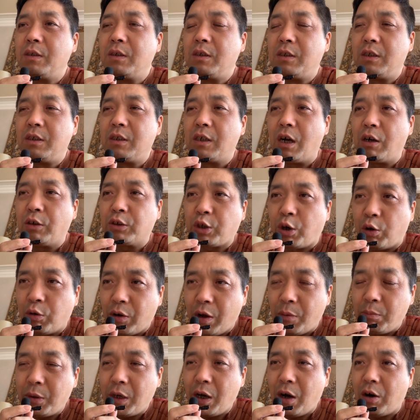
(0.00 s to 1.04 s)
然后投
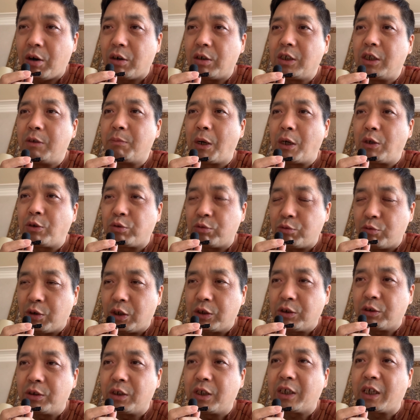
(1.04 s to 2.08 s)
完票一般中国
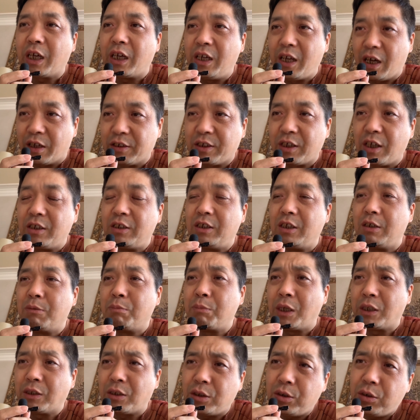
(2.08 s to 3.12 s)
就能给两三亿，
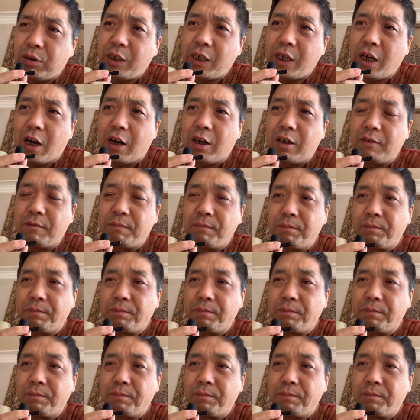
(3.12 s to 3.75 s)
每次都这样。